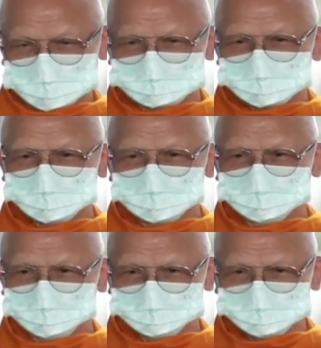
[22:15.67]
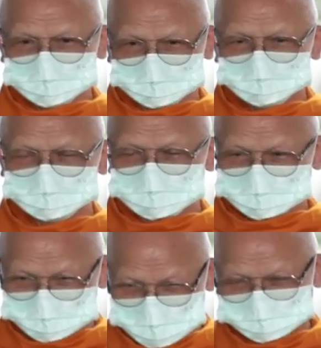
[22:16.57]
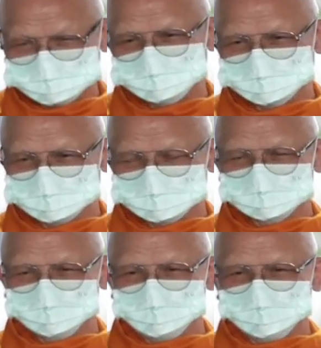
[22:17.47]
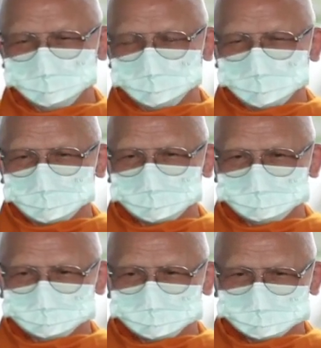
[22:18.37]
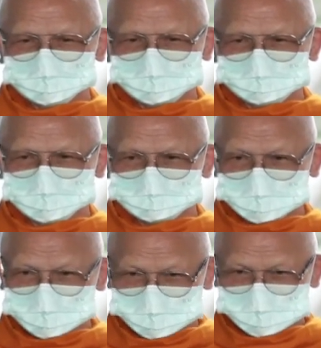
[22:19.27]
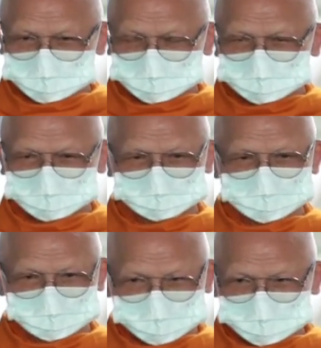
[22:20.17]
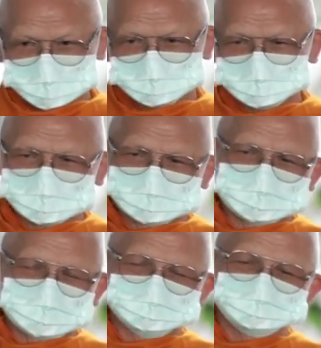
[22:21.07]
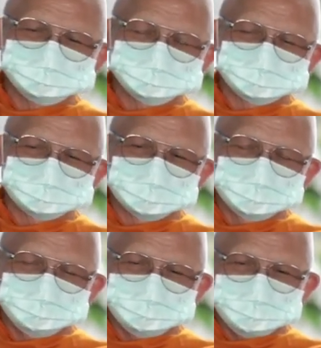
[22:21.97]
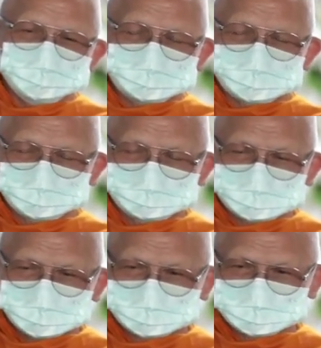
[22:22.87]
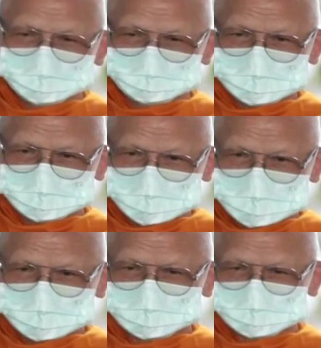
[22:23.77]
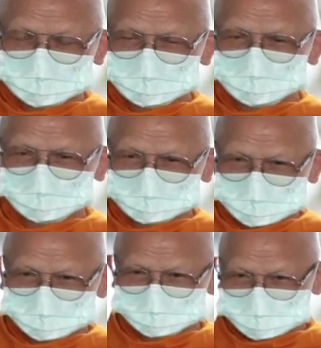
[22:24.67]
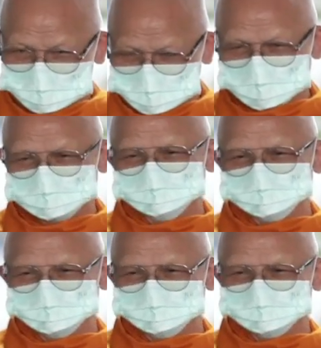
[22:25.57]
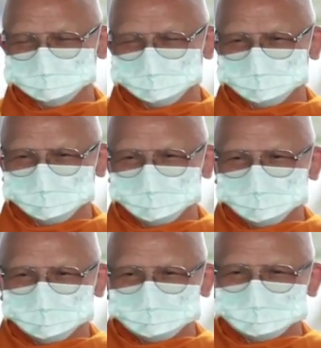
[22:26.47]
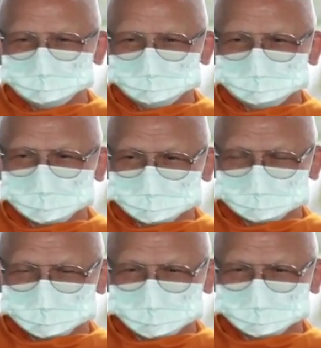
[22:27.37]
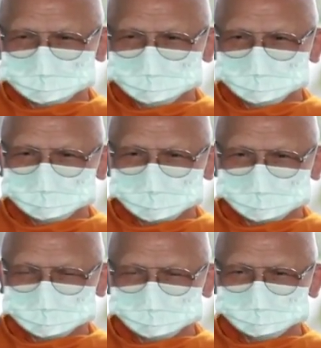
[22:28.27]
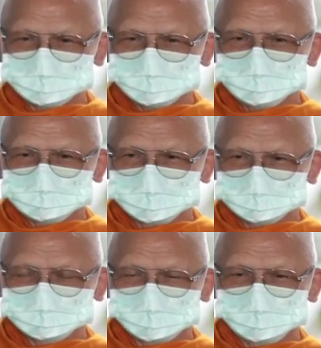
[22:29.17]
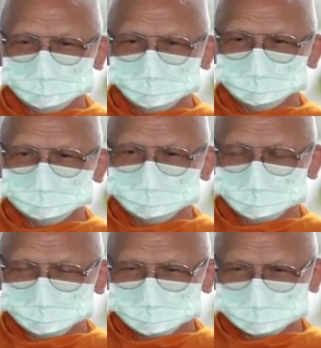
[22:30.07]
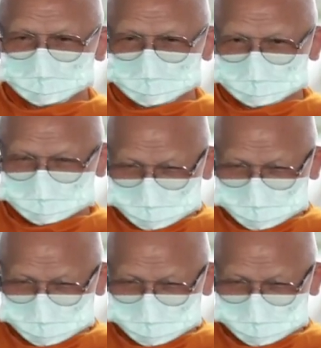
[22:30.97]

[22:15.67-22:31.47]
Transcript: เพราะเห็นผิดเมื่อผัสสะความทุกข์จะไม่โผล่ถ้าไม่โง่เมื่อผัสสะความทุกข์เกิดไม่ได้ถ้าเข้าใจเรื่องผัสสะัสสะคือการรับรู้ทางตาหูจมูกลิ้นกายใจ